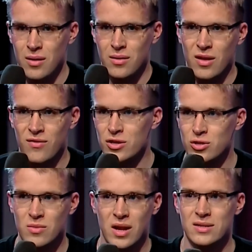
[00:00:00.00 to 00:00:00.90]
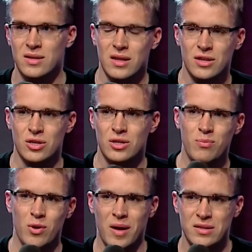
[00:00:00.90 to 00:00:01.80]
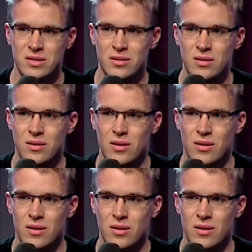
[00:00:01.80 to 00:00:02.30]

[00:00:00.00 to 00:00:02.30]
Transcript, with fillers: Największą klęskę naszej dyplomacji